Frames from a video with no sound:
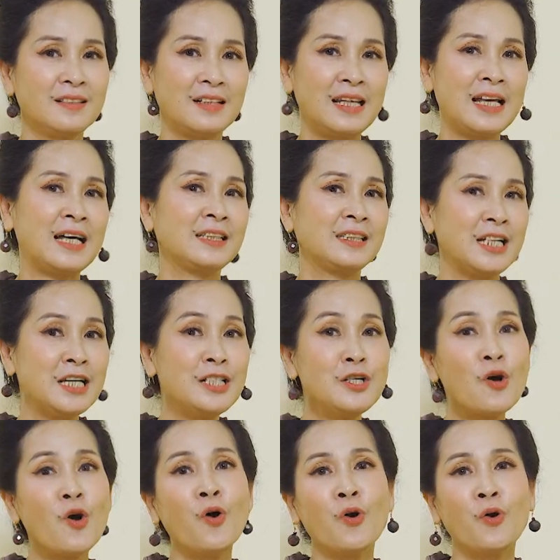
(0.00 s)
là tín
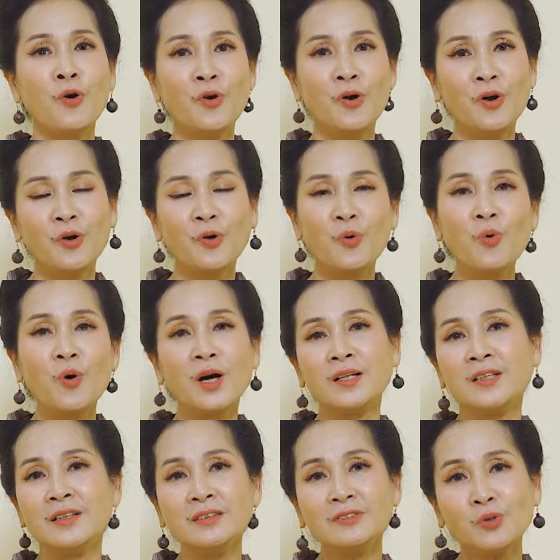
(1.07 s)
đồ của
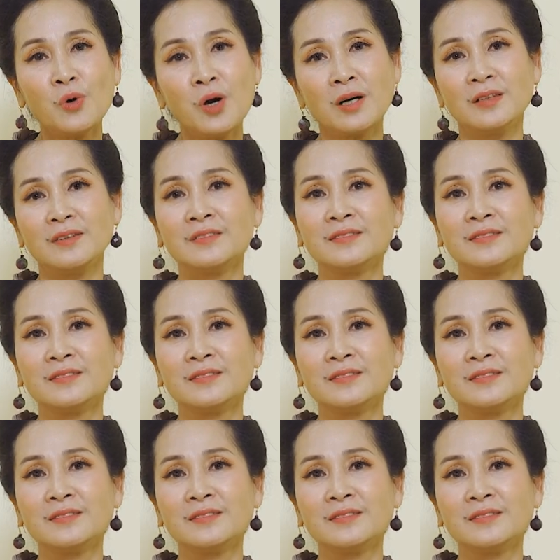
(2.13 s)
những thuốc